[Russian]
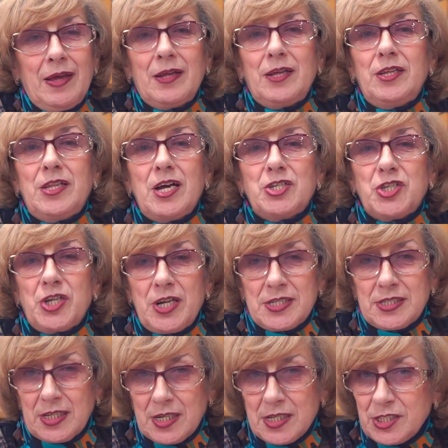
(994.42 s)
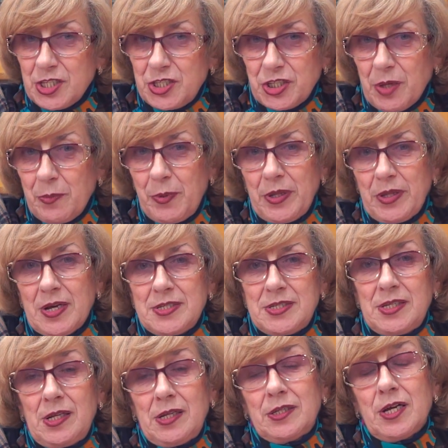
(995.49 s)
И даже раскрасочки
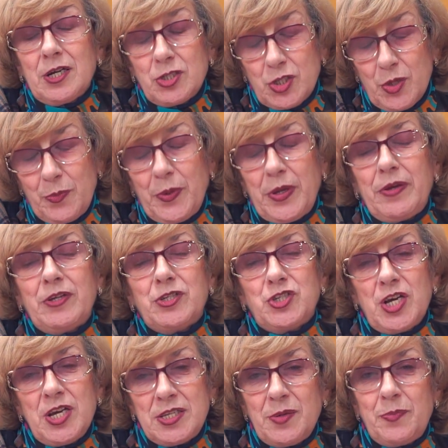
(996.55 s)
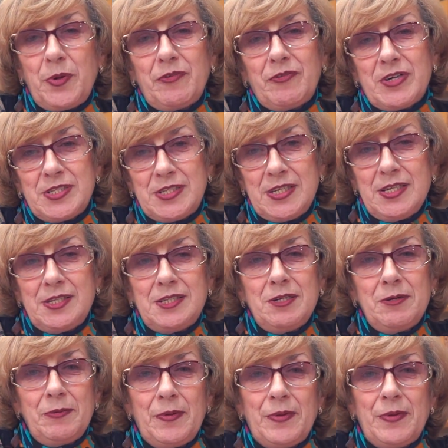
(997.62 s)
приносили, так что приезжайте, привозите.